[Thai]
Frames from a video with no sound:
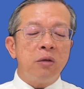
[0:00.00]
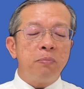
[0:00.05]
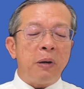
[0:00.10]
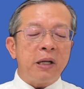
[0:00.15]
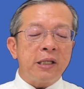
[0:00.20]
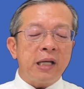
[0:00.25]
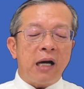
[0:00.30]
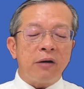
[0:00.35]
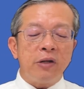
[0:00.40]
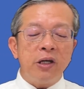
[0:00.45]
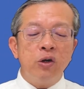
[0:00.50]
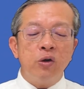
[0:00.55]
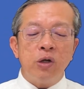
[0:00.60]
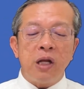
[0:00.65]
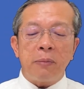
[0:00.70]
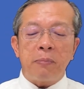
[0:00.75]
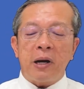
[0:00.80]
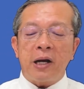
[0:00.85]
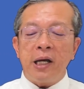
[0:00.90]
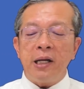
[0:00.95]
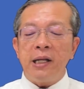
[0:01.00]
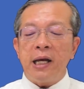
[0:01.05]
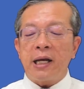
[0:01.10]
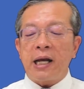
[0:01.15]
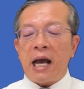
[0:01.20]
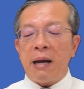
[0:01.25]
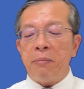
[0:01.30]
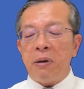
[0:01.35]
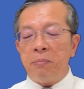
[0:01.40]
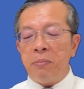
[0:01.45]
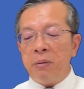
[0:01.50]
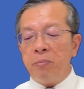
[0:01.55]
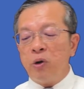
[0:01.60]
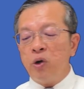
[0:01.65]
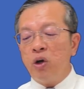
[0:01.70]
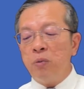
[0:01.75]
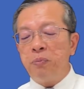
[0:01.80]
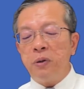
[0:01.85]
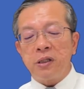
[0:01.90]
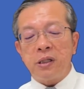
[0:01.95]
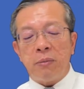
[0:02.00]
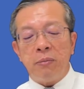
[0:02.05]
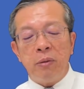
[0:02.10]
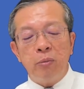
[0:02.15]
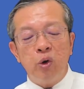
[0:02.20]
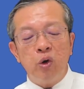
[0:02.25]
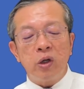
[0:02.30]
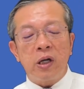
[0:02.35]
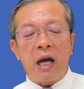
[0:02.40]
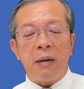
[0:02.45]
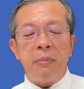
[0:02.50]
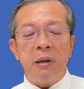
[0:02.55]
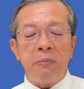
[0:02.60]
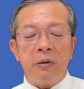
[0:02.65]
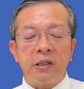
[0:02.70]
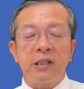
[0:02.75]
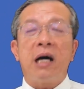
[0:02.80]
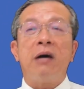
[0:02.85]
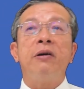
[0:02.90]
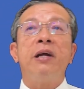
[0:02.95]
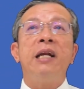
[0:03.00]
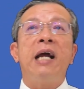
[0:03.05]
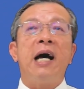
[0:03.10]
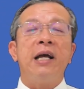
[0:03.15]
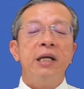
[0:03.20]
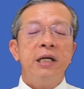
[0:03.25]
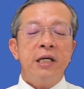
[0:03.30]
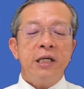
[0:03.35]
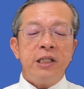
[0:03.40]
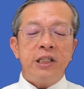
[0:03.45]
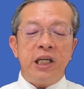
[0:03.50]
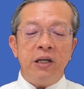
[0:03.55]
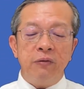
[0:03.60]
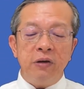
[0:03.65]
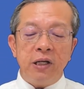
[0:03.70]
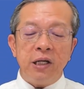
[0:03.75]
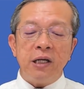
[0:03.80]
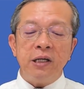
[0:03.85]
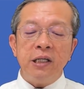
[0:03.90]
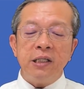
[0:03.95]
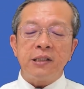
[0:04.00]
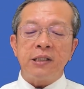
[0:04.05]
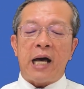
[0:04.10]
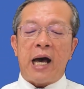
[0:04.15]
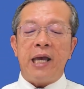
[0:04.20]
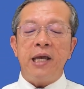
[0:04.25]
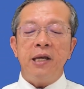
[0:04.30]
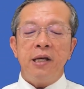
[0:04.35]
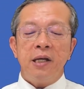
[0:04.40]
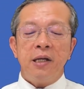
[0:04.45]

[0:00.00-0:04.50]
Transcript: อพระเจ้าที่อยู่ในพระคิดได้กลายมาเป็นมนุษย์เพื่อทำให้มนุษย์กลายเป็นพระเจ้าในได้ ชีวิตนั้นนิสัย